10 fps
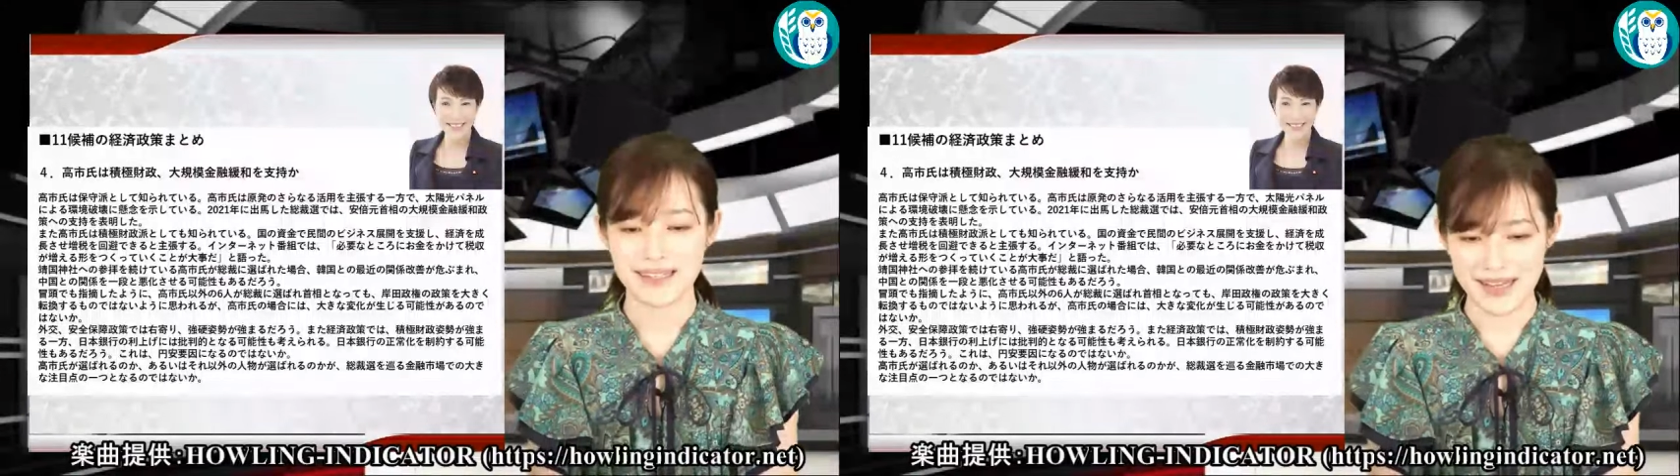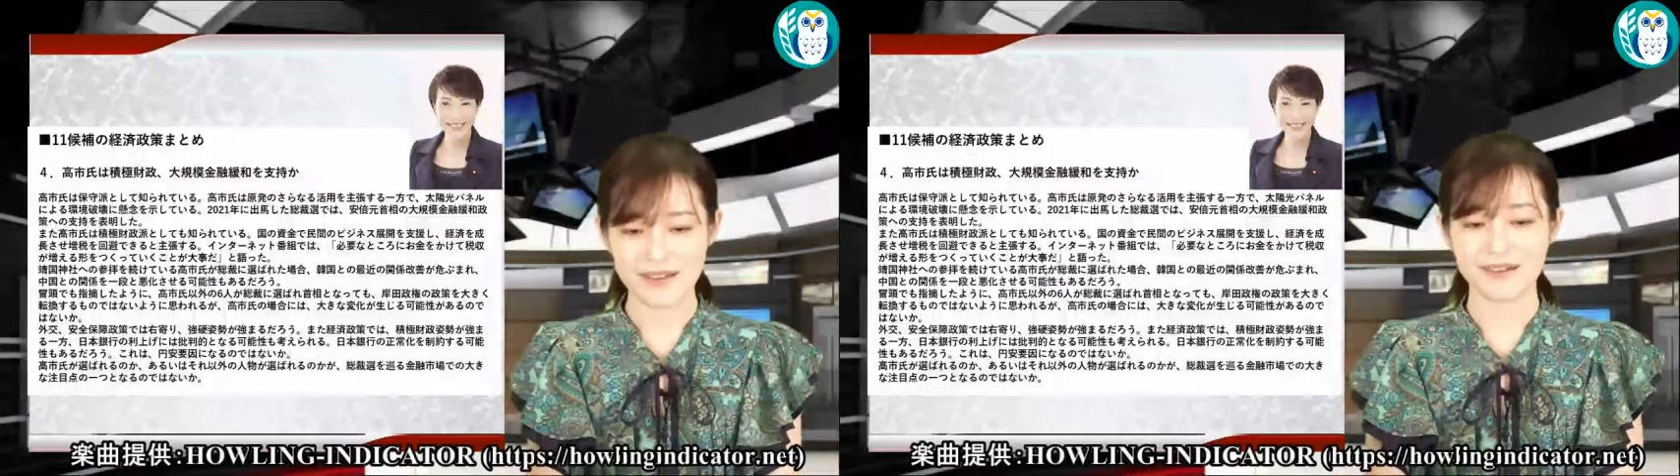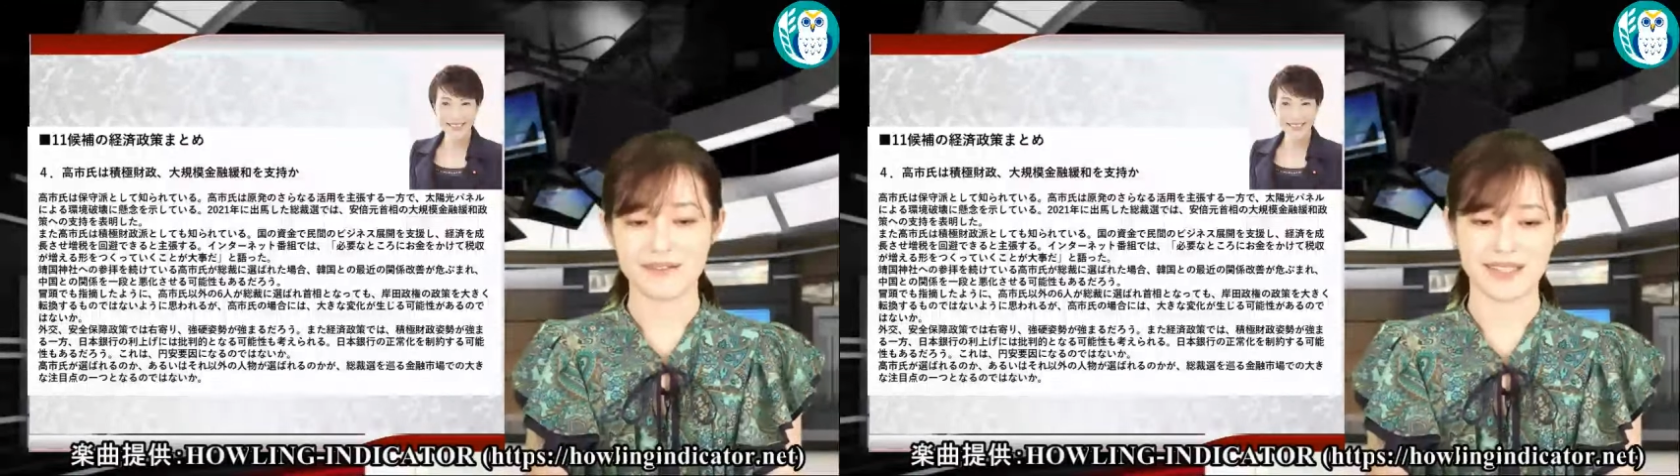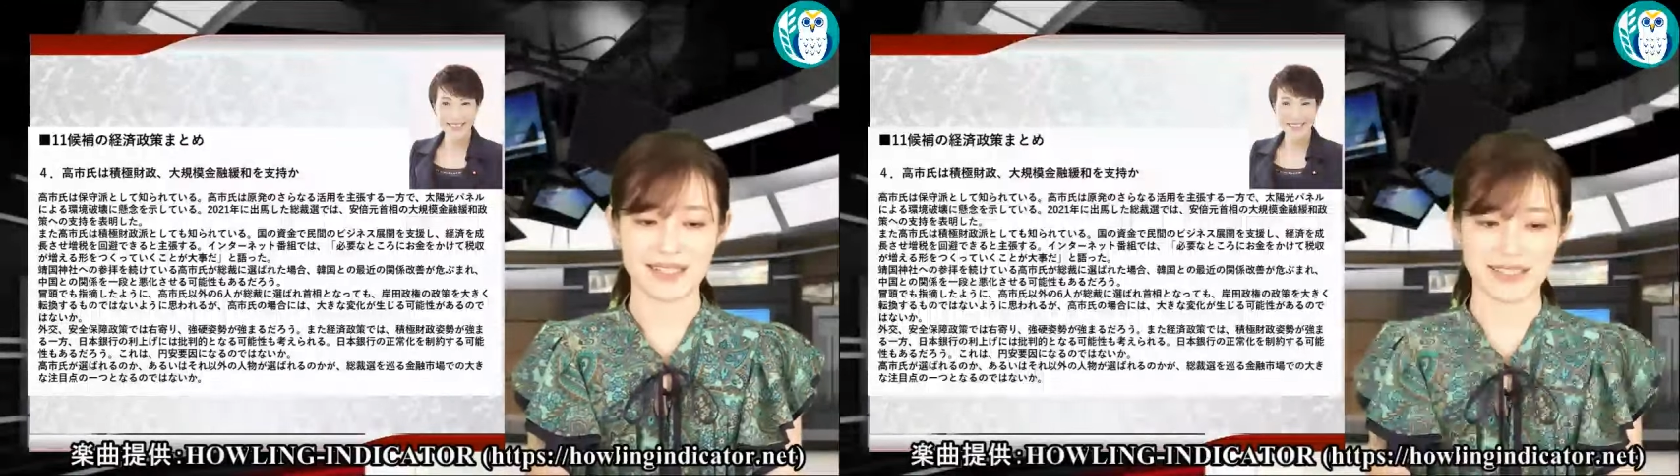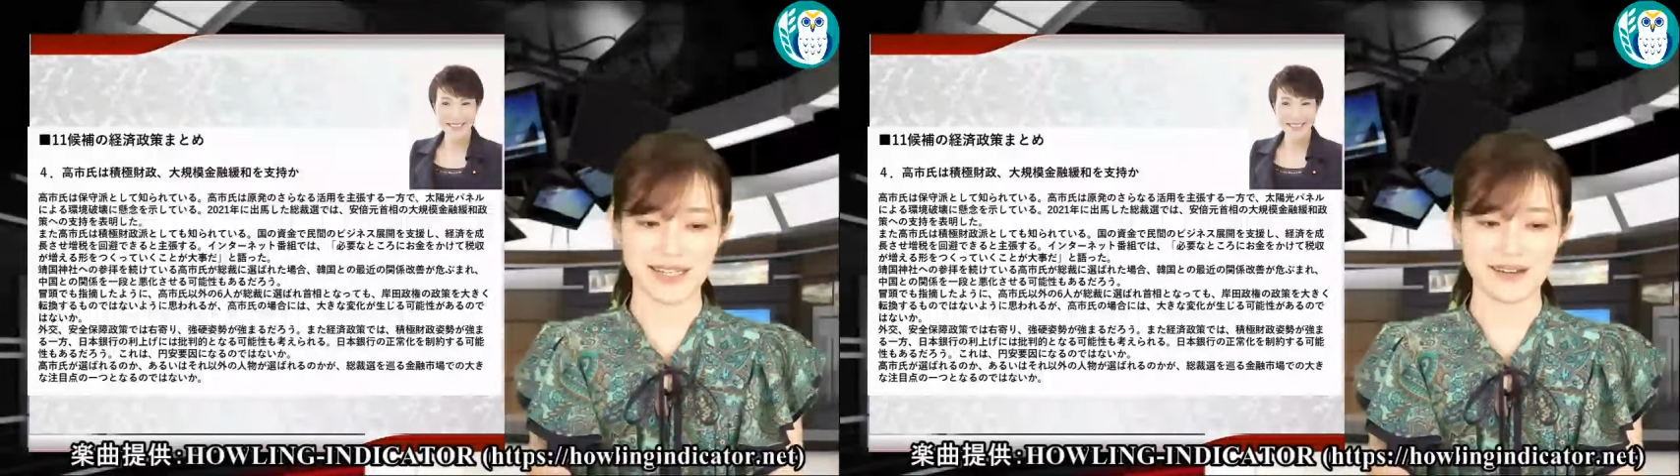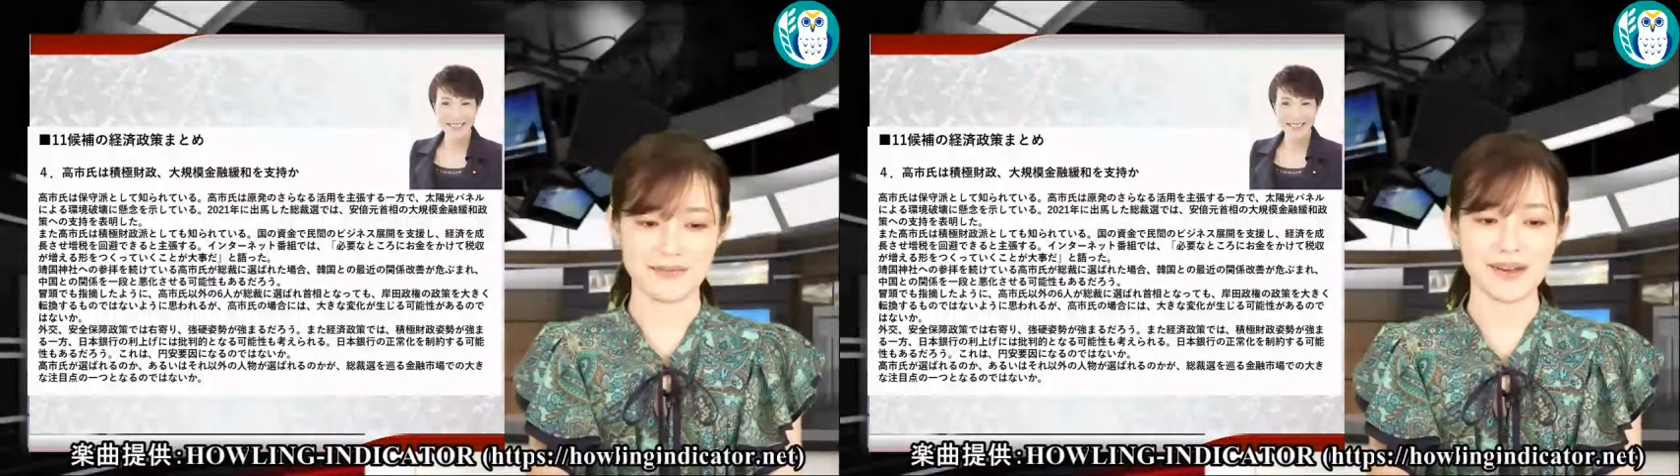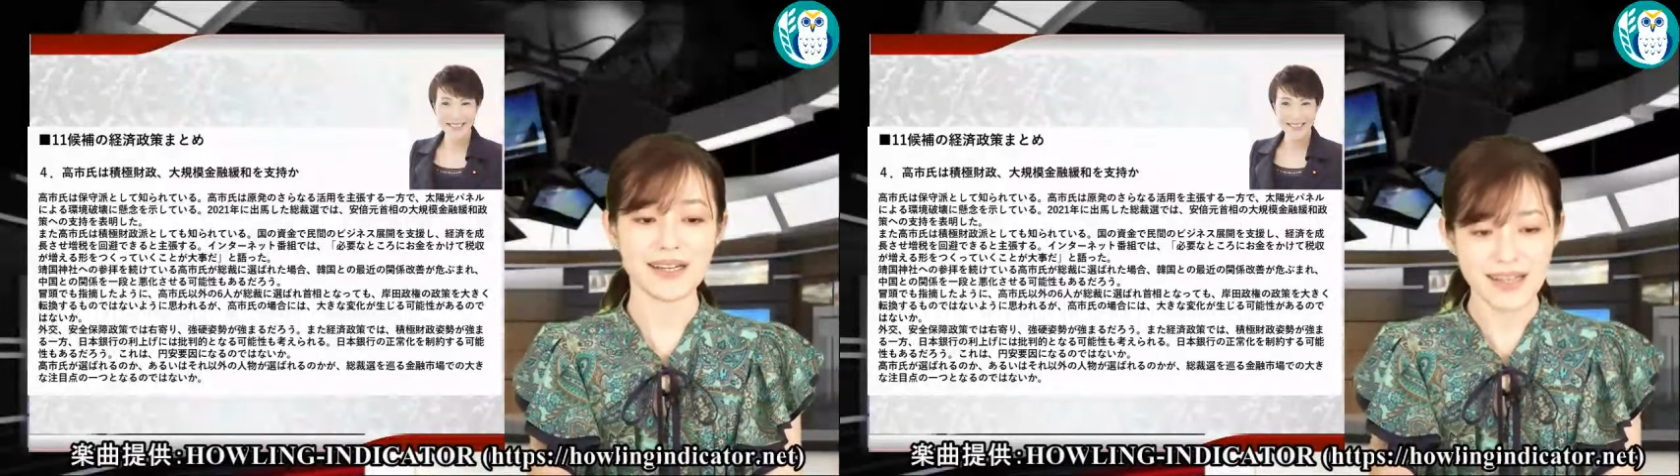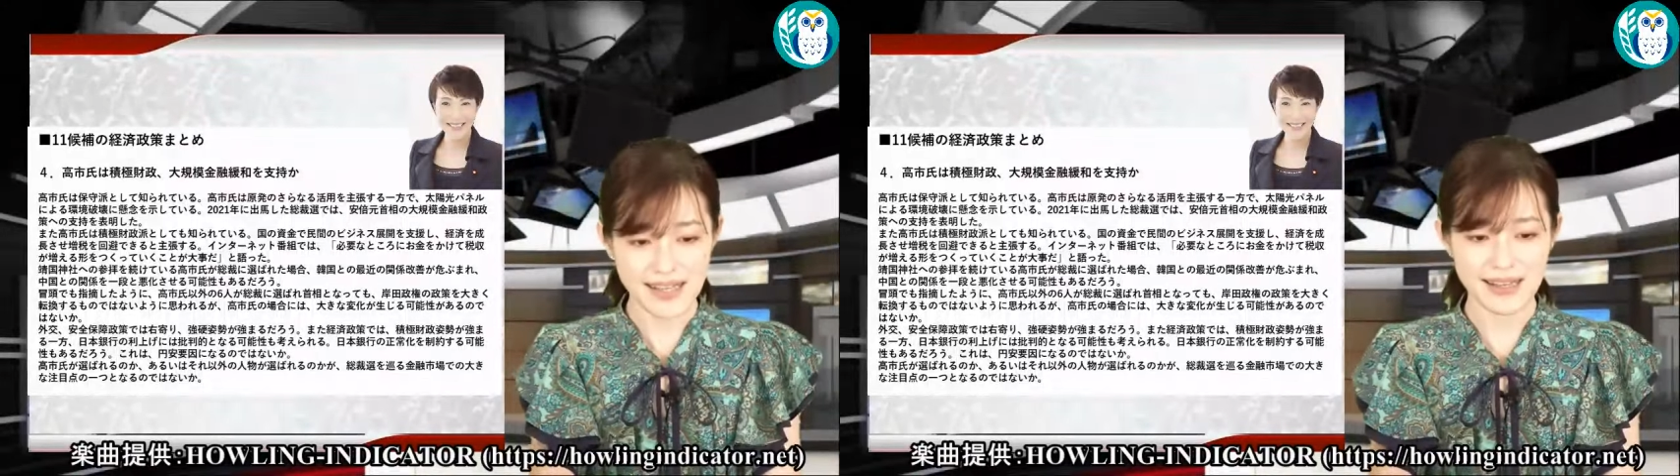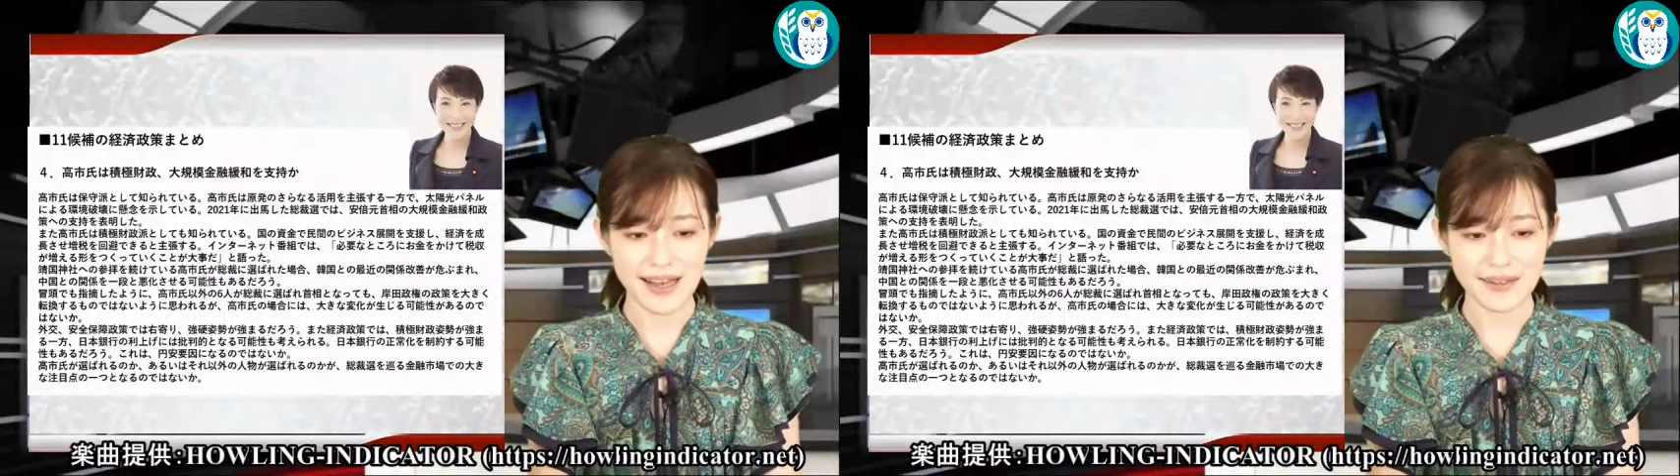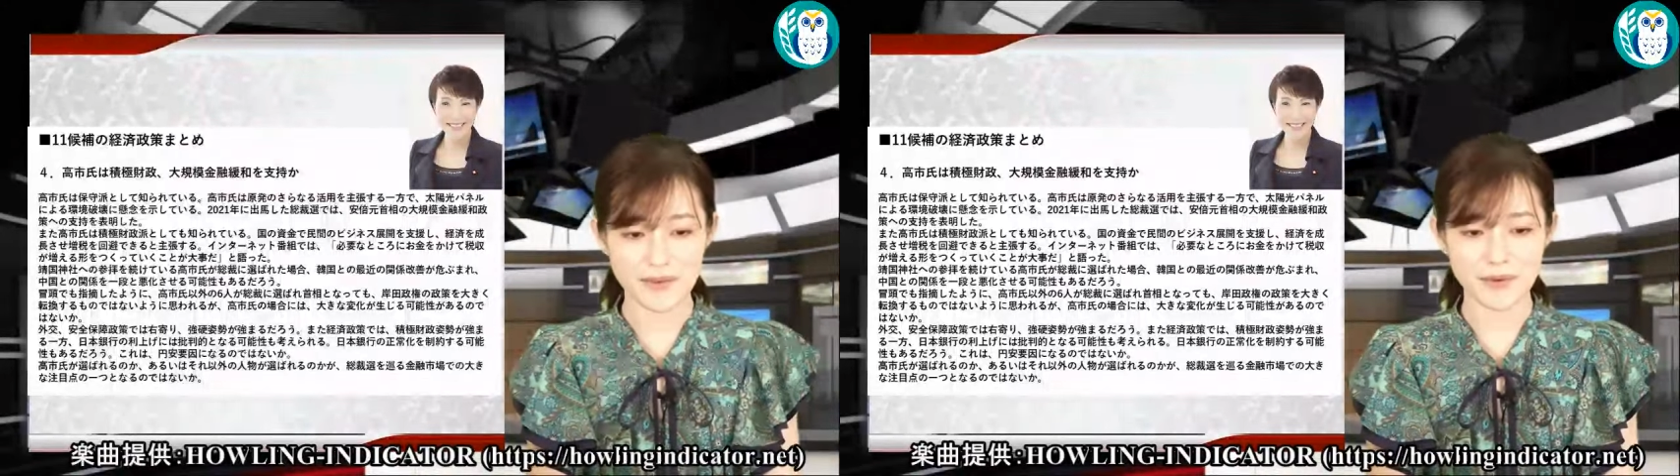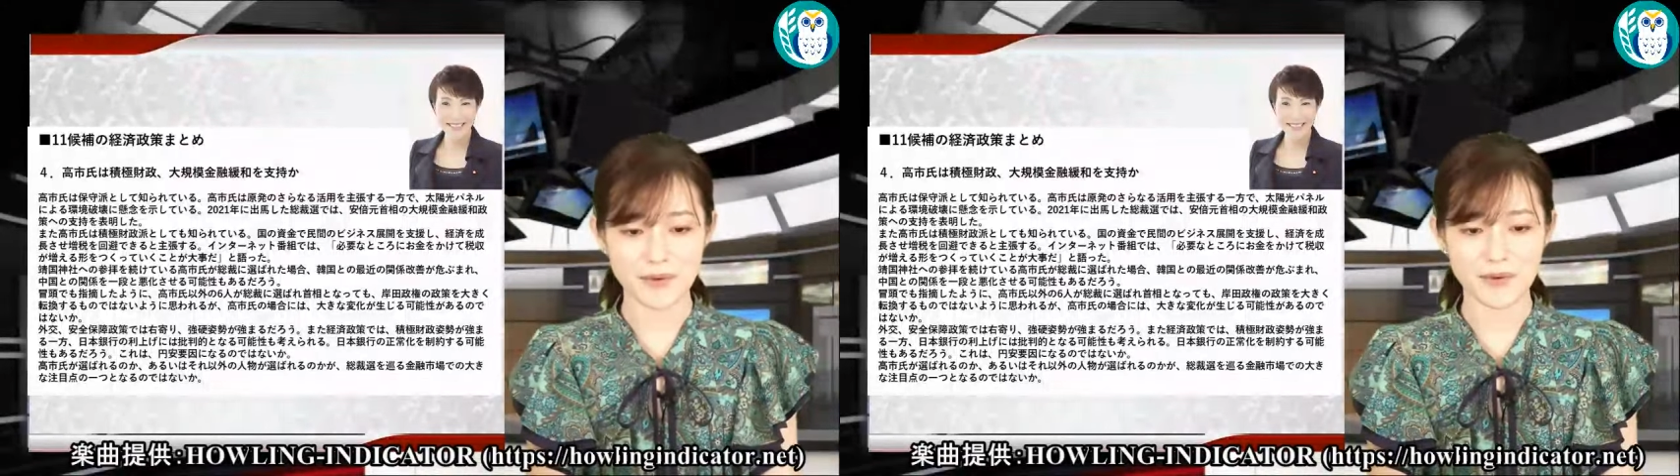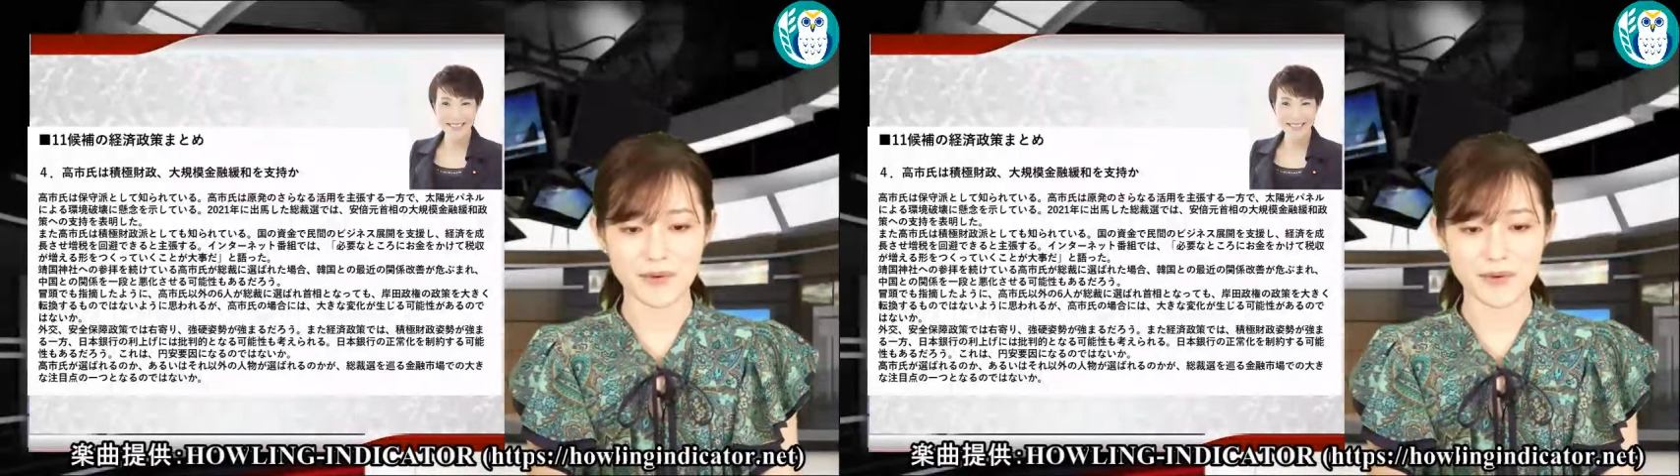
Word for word: で私がやっぱりねあのこ